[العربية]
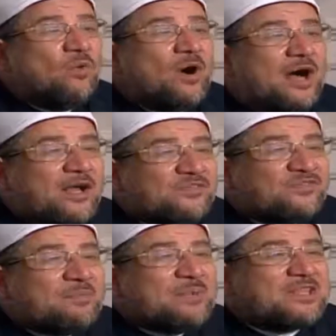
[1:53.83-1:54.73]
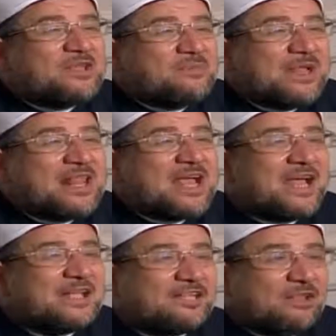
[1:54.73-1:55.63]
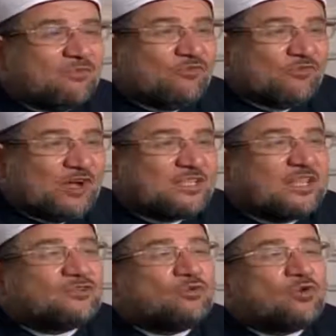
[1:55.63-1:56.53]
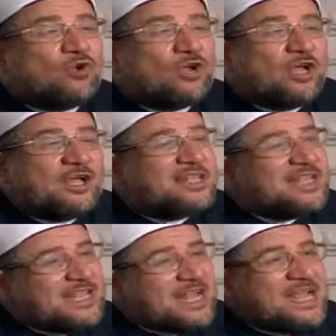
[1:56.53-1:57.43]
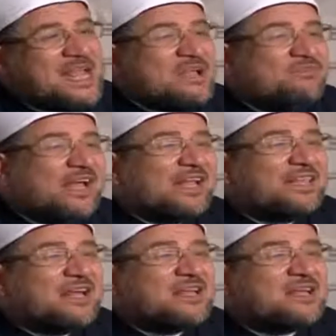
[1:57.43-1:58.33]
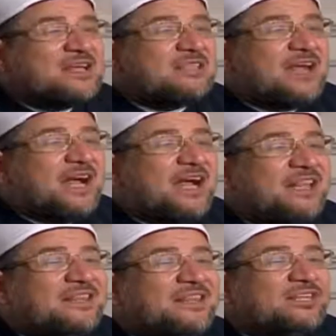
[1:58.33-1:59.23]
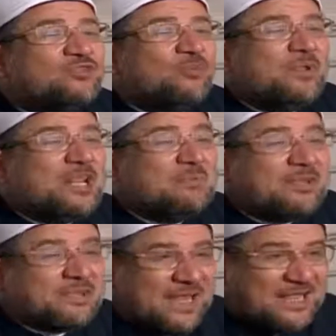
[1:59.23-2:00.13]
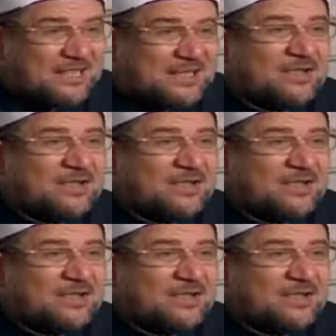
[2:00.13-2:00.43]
وعظمة بلاغة المفردة القرآنية فإننا نتحدث بالمثال